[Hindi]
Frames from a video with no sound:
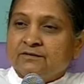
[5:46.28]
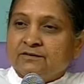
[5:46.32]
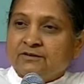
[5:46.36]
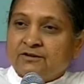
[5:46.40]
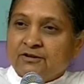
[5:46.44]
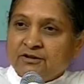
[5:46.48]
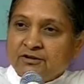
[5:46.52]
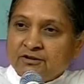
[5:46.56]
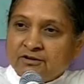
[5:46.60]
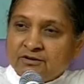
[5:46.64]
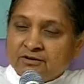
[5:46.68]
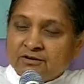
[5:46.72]

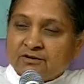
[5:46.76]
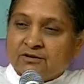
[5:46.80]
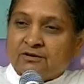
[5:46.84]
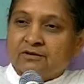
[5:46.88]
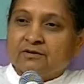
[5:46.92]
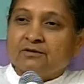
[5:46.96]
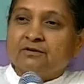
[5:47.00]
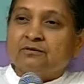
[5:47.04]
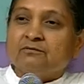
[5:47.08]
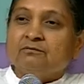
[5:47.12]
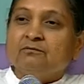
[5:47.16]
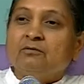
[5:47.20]
चित
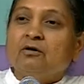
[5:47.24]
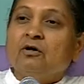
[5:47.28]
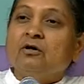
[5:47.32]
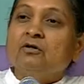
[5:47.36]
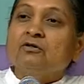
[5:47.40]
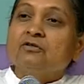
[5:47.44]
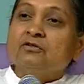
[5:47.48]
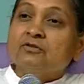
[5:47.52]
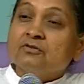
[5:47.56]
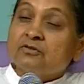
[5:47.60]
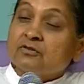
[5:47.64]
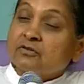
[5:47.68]

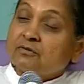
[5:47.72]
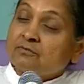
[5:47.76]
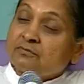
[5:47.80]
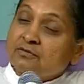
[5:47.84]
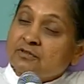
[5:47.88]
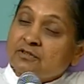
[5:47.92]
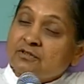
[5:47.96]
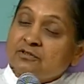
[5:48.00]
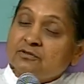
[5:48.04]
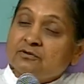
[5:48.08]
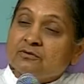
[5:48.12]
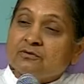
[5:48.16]
बहुत
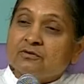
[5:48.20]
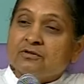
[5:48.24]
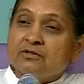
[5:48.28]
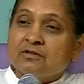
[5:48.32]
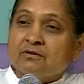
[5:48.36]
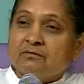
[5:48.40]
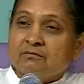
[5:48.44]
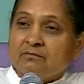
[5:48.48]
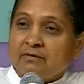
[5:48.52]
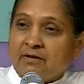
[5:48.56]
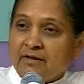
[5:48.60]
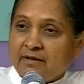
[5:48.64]
सबसे
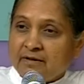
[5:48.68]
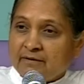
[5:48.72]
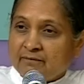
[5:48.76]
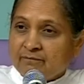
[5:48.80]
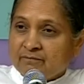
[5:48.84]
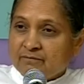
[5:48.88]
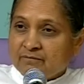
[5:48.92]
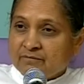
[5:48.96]
सूक्ष्म है